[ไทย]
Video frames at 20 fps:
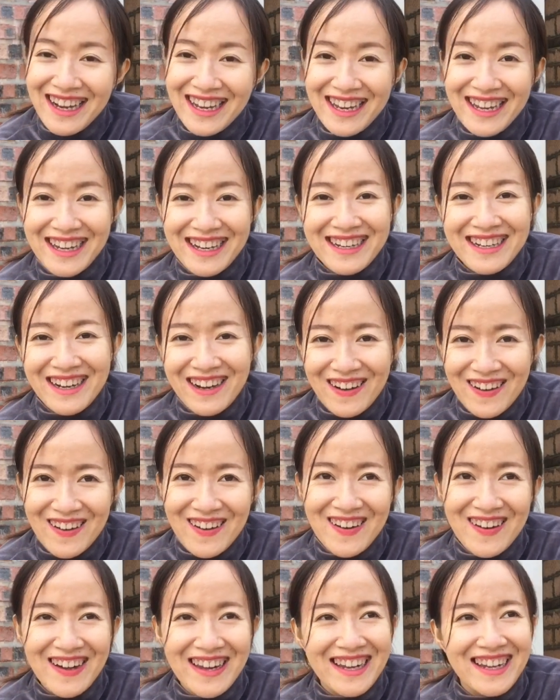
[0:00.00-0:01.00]
อีกหน่
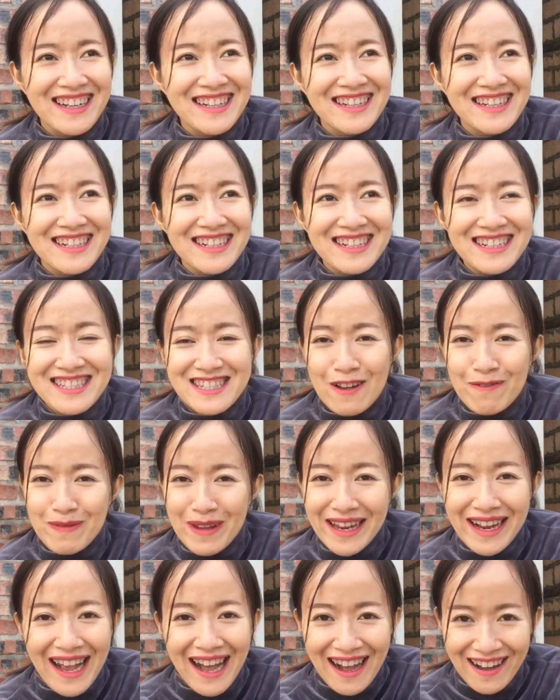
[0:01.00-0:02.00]
อยจะ
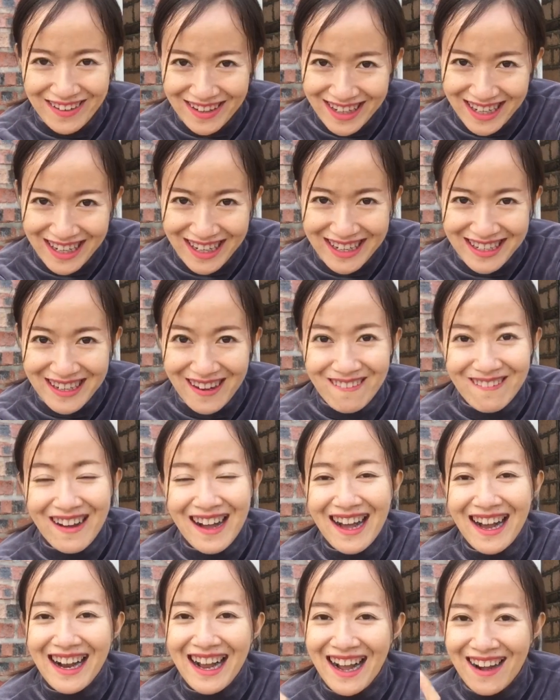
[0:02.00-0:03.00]
มีข่าวดี แต่
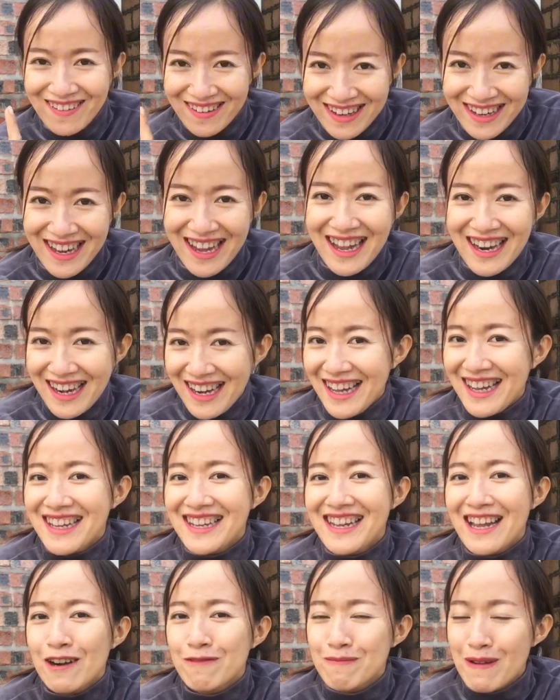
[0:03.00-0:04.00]
ว่าข่าวดีอะไร
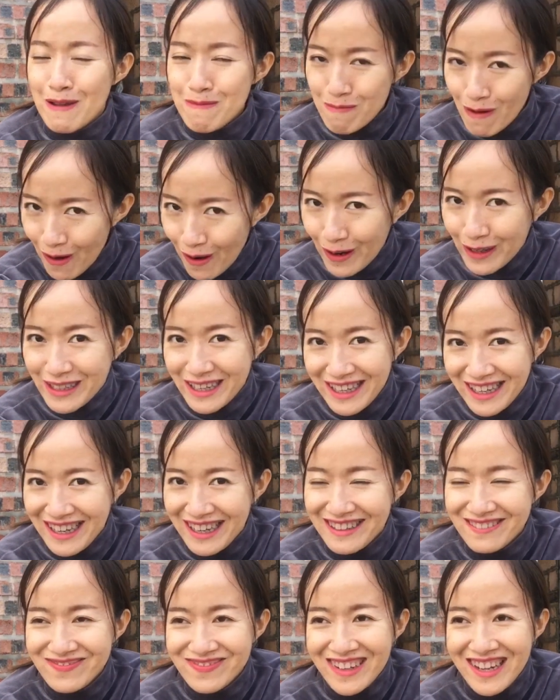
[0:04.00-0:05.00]
ยังไม่บอกนะ
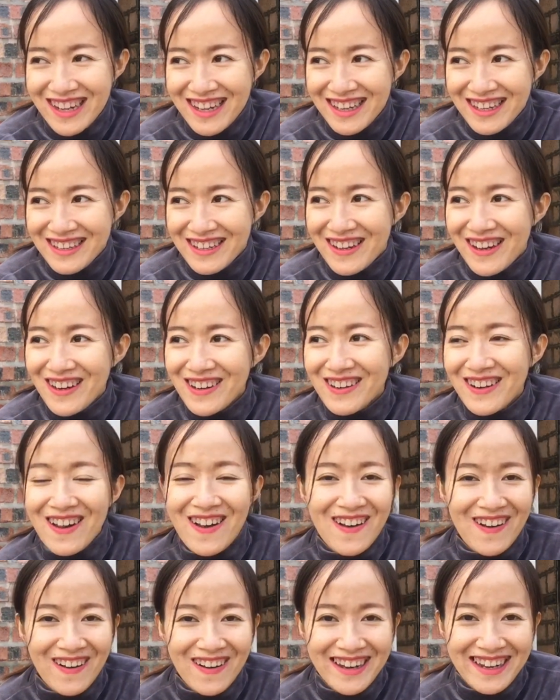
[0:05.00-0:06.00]
คะ ต้องร
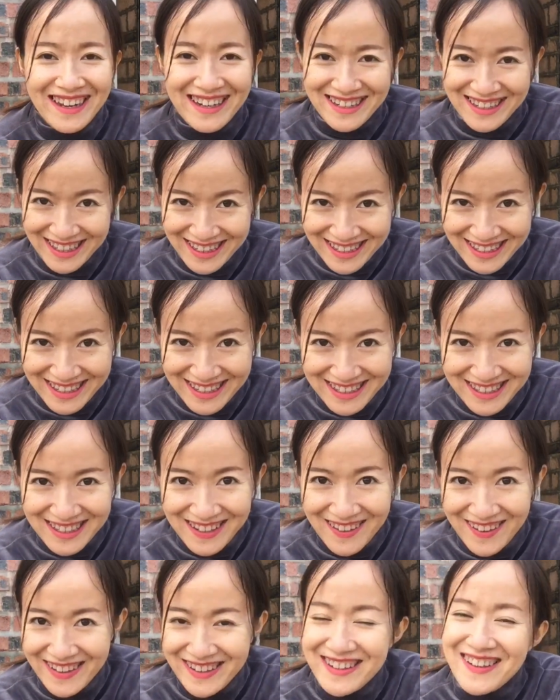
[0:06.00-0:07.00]
ออีกนิดนึง
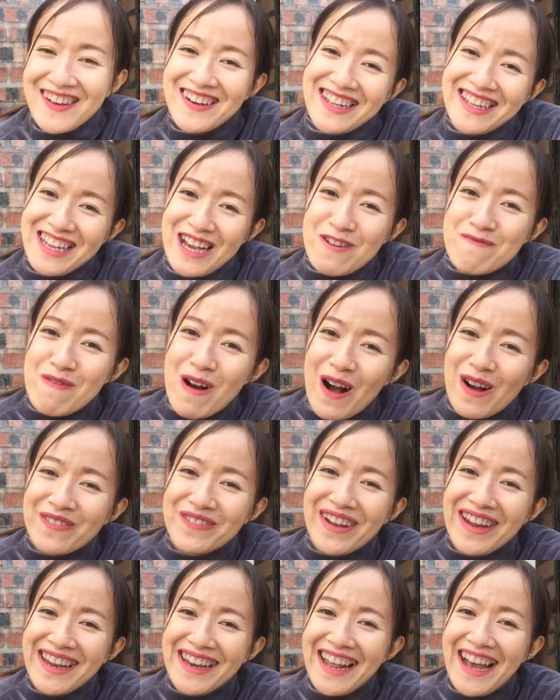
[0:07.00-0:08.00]
ก่อนตอนนี้ยังบอก
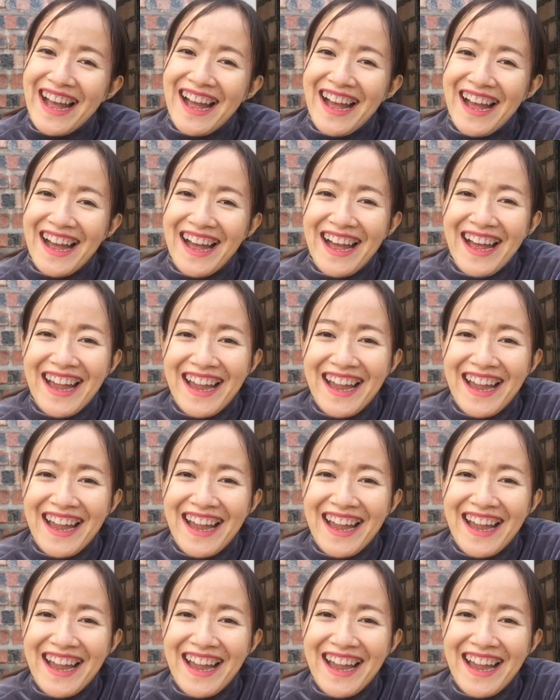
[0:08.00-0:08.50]
ไม่ได้